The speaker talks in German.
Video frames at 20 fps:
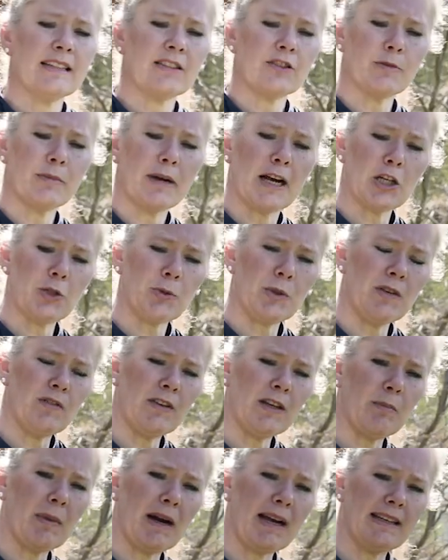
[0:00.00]
Zum Beispiel
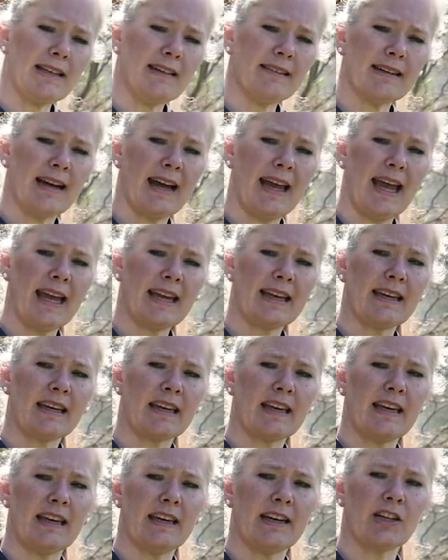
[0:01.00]
wie bei dieser
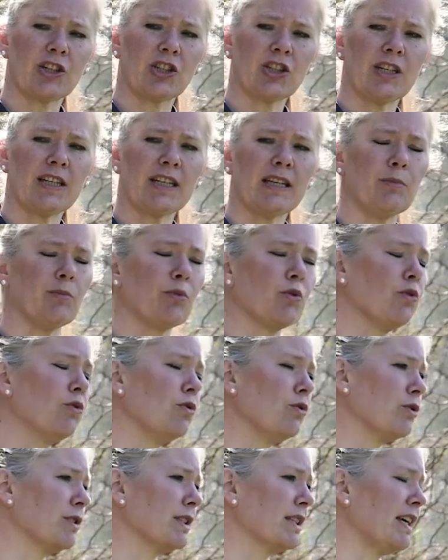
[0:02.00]
Hängekirsche, die
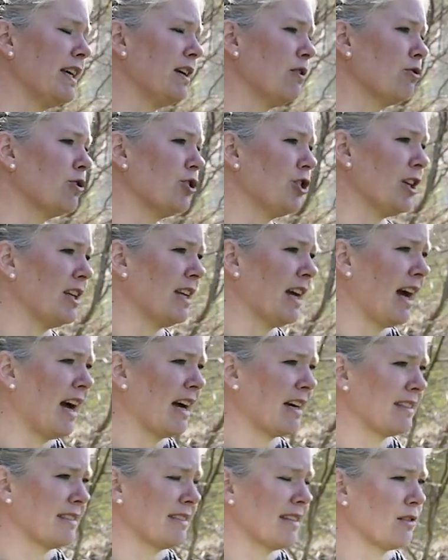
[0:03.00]
Prunus
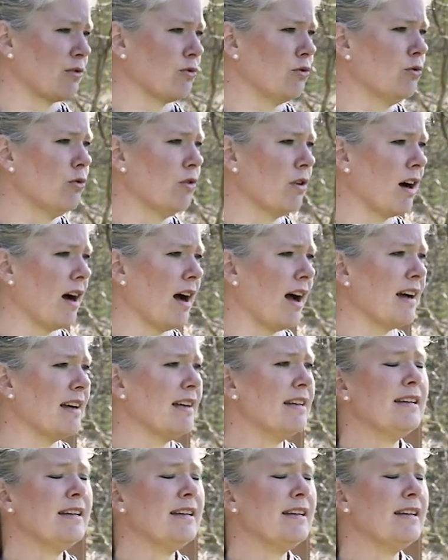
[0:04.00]
kikushidare sakura.